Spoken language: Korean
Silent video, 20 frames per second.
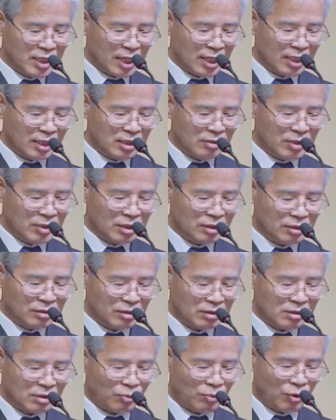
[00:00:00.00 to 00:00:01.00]
하나님의
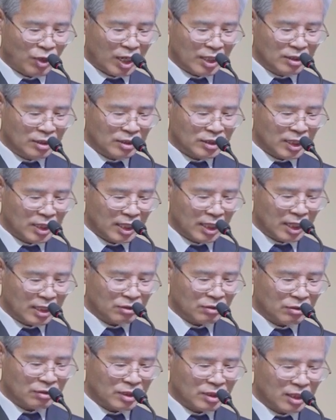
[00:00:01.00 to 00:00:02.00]
능력을 보란듯이
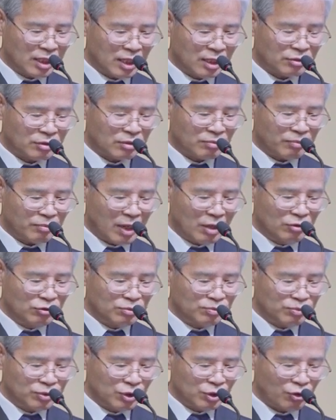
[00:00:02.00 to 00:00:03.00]
행하는 것에 대해서
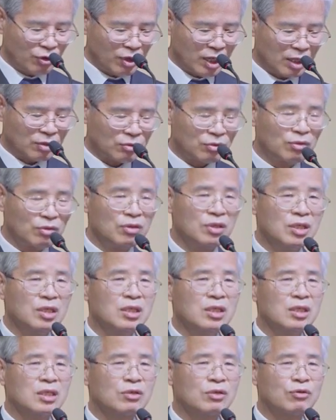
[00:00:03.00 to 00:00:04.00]
매우 불쾌하고
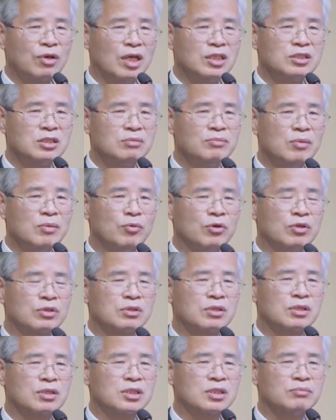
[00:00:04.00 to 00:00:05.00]
괘씸해
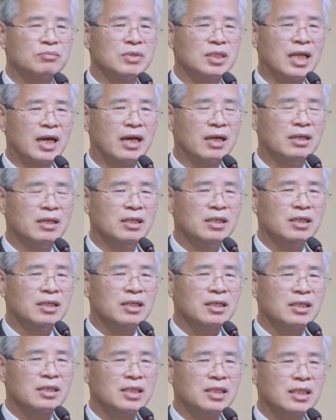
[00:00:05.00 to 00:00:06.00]
보였을 것입니다.
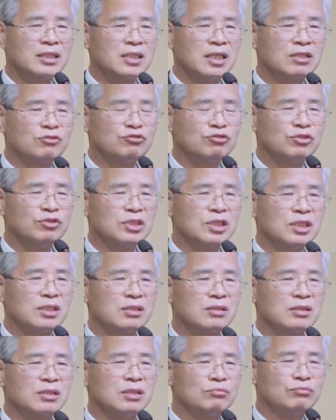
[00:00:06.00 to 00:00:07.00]
나세렛
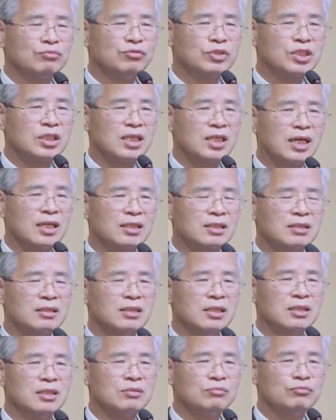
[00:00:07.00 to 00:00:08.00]
출신 무식한
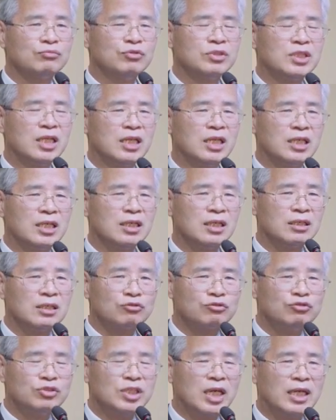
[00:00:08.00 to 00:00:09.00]
무지랭이
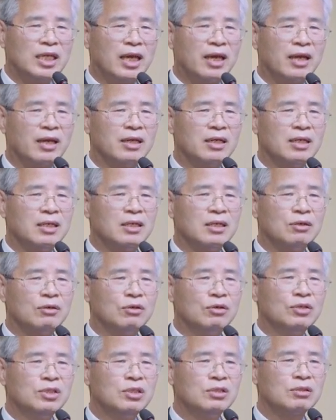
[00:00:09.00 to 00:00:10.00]
주제에
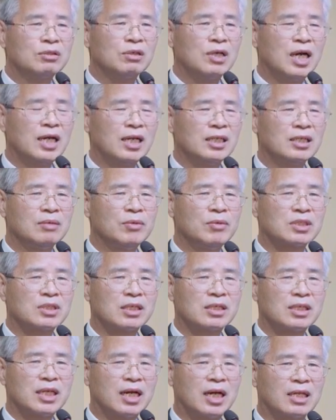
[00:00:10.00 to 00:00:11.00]
어디서 하나님의
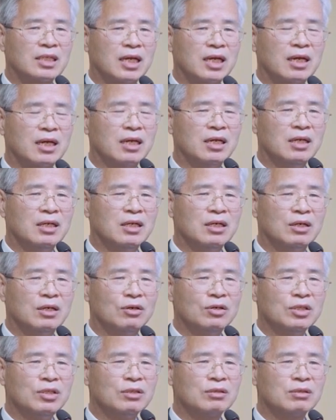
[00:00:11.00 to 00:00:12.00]
역사를 행하냐
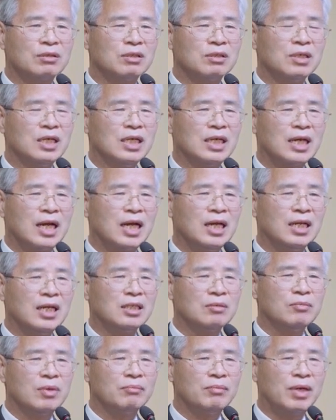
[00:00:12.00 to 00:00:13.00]
어디서
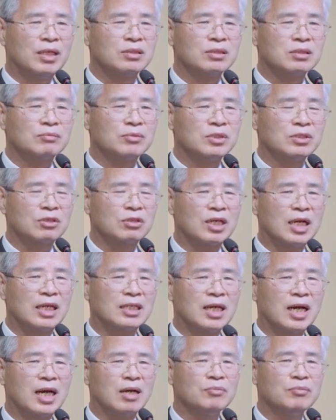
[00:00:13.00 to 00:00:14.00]
하나님의 말씀을
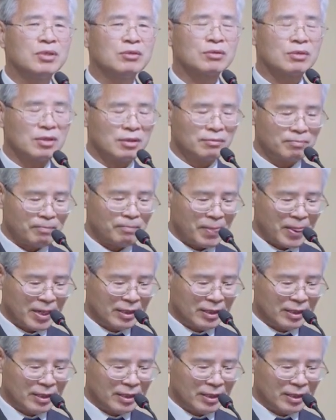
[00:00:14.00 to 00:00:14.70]
전하냐 하면서